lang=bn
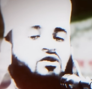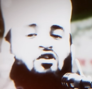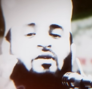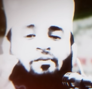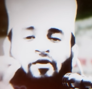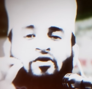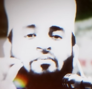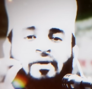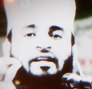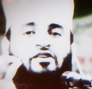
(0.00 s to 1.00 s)
বিশ্বনবীর
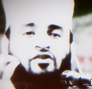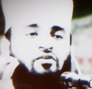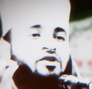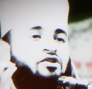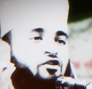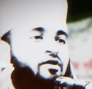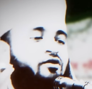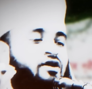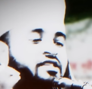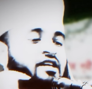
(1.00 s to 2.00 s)
প্রথম বিয়েটা যখন
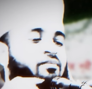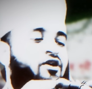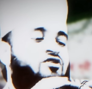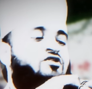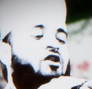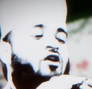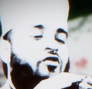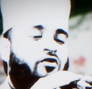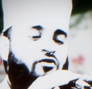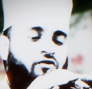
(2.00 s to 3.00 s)
বিশ্বনবী করেছেন বয়স ছিল
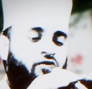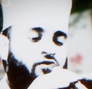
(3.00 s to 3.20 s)
কত